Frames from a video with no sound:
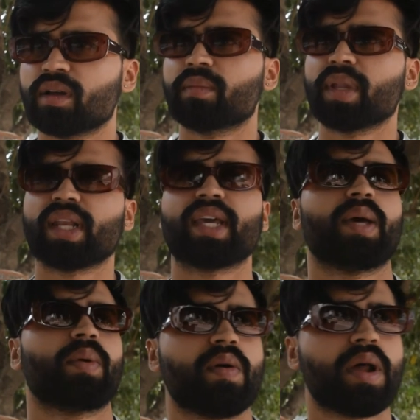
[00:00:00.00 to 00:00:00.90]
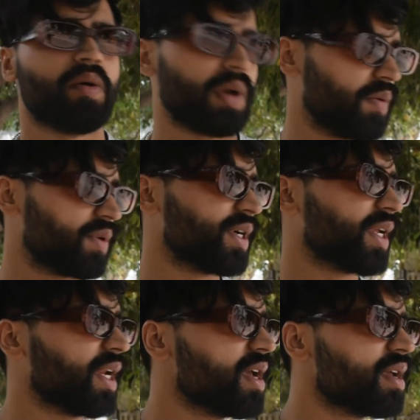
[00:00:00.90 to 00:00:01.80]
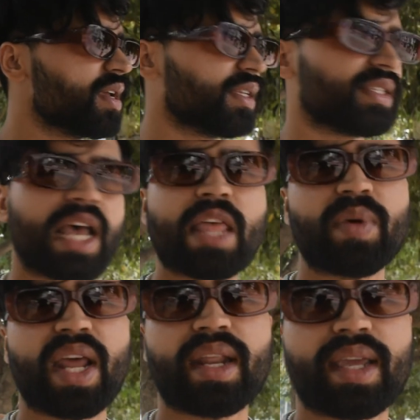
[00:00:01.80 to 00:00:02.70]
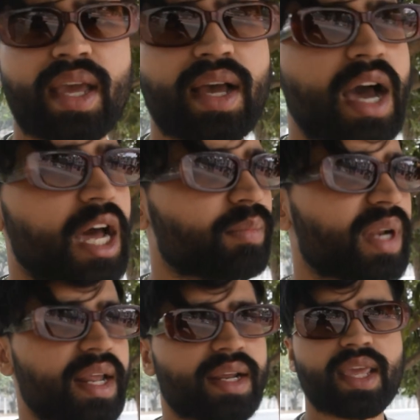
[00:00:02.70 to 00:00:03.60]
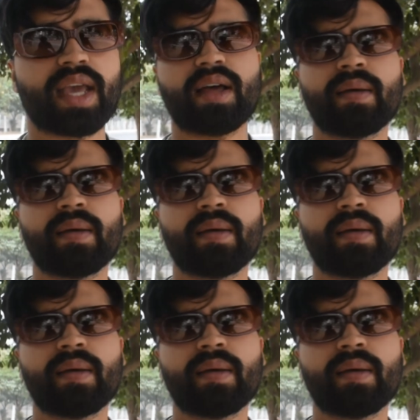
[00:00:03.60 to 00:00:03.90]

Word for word: तो निकलेंगे हम रवाना होंगे यूनिवर्सिटी के लिए साथ बनाए रखिएगा हाथ बनाए रखिएगा